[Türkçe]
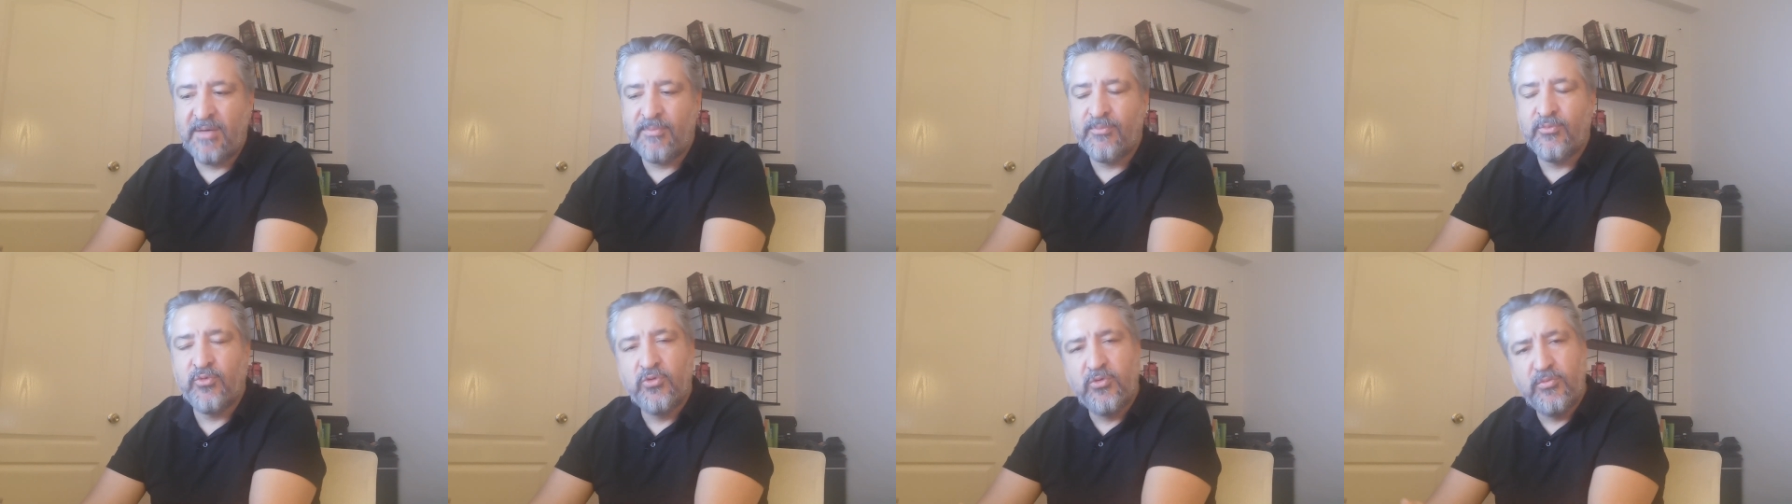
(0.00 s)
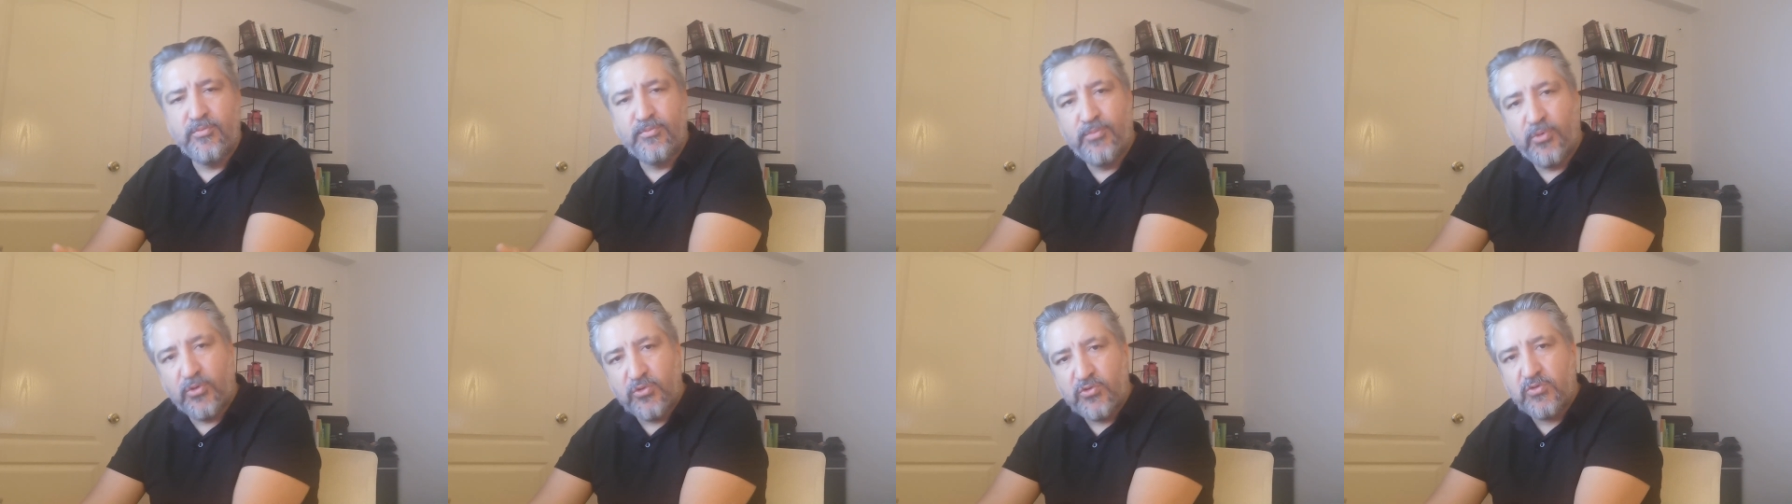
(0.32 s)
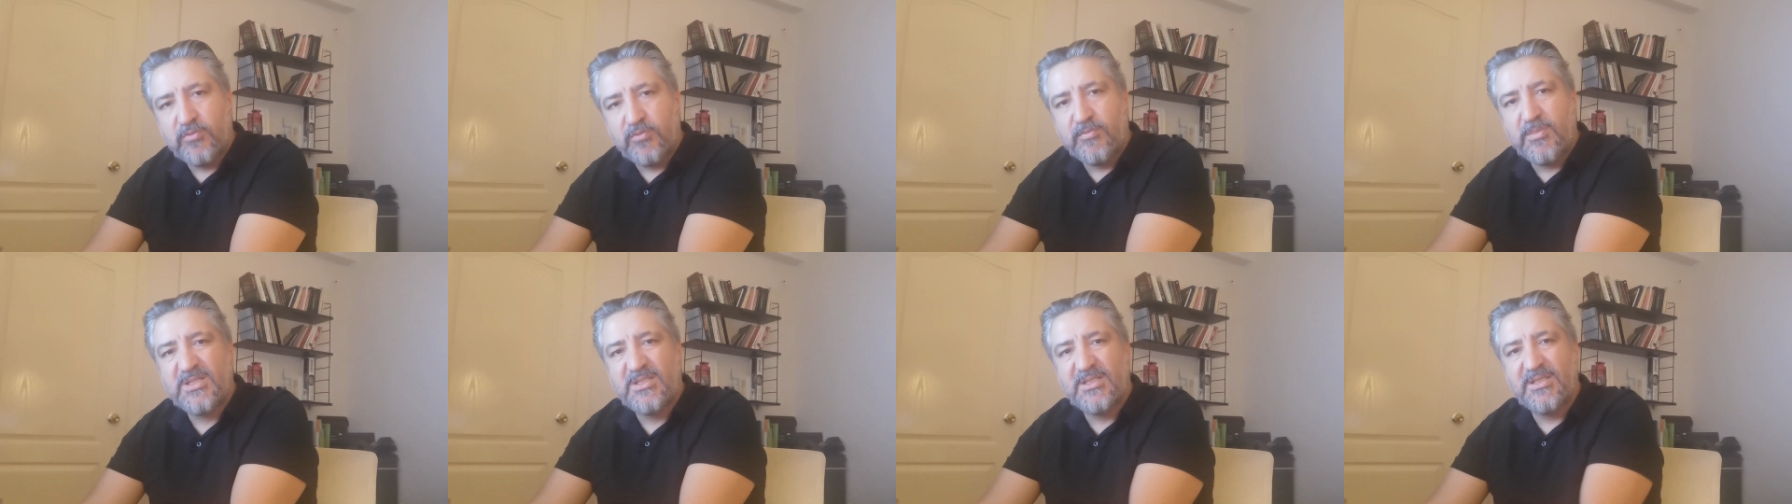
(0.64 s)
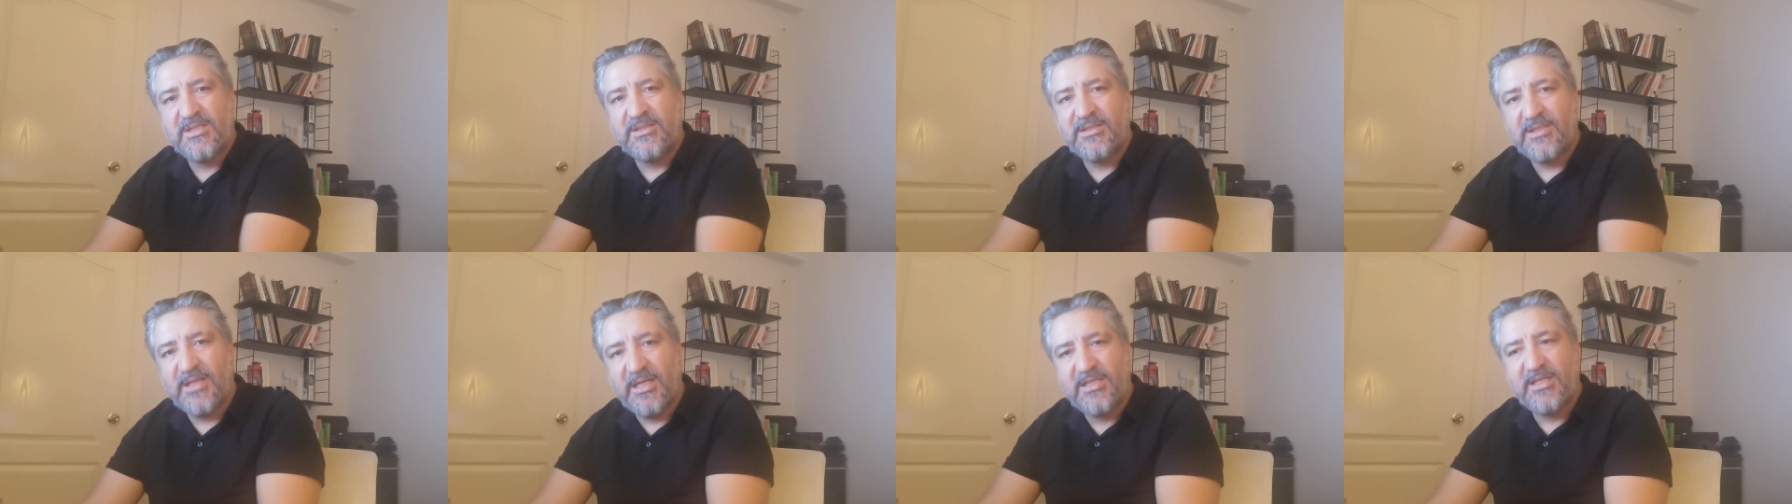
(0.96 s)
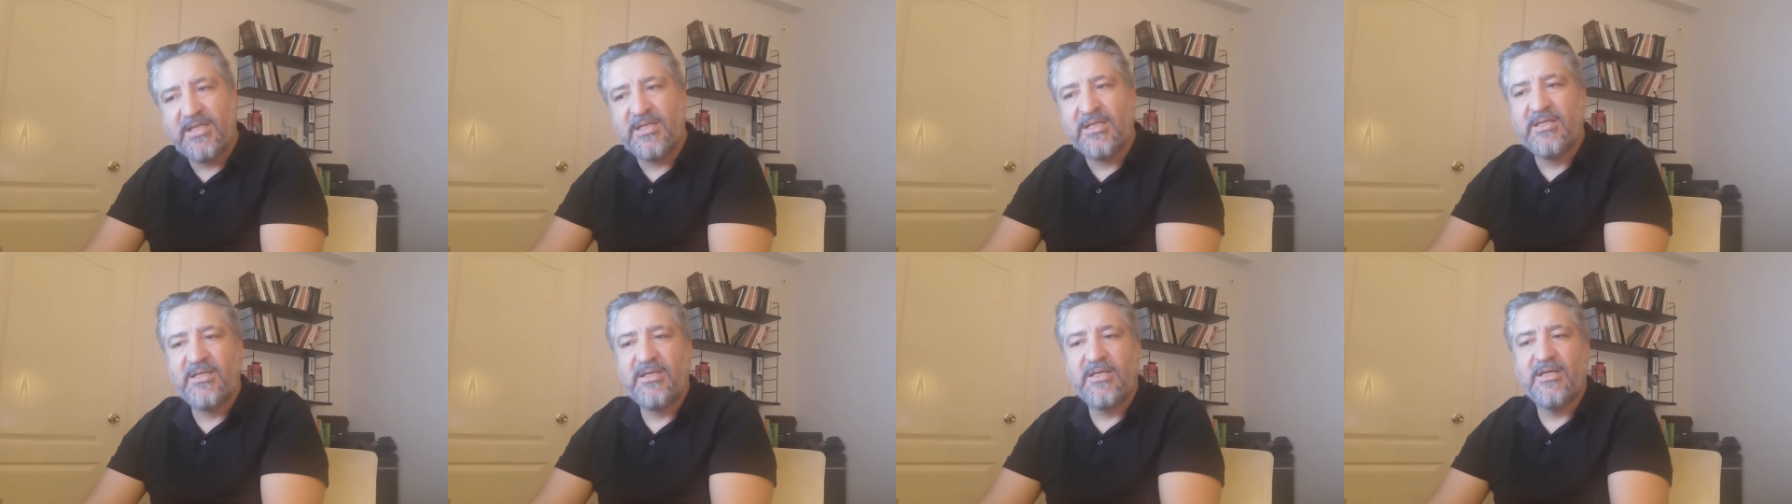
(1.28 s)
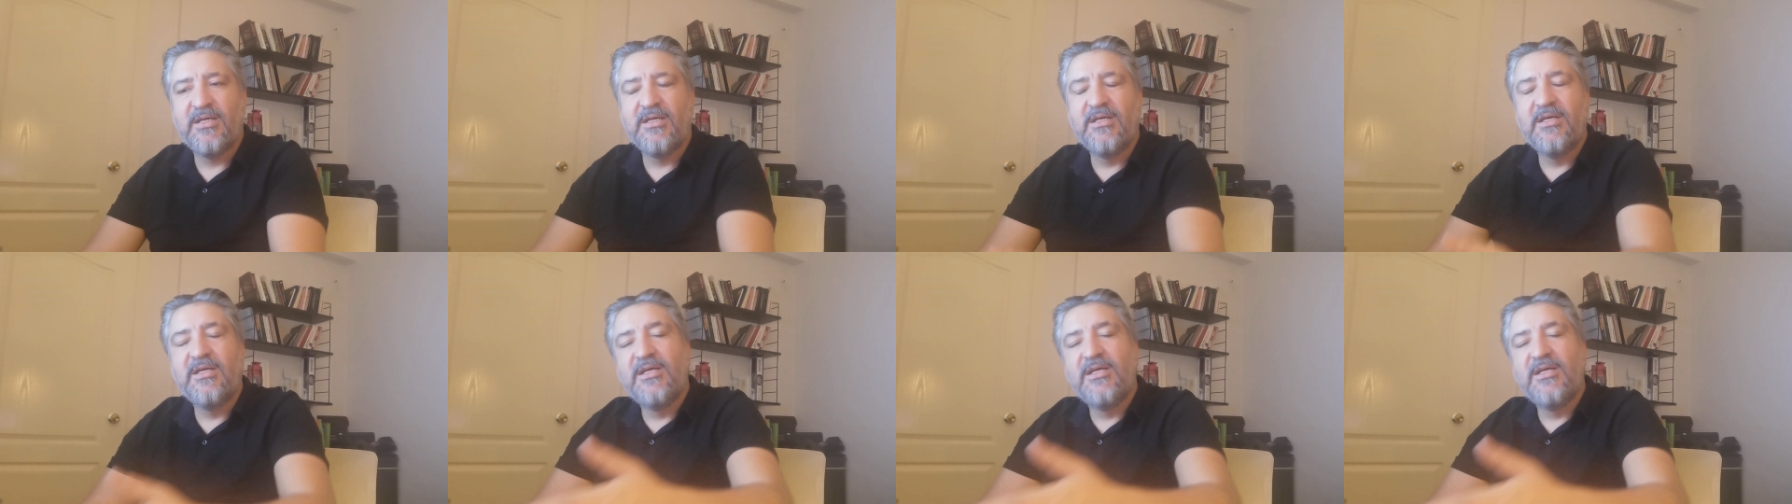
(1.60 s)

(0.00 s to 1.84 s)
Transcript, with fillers: Yani bunun bozulmasının nedeni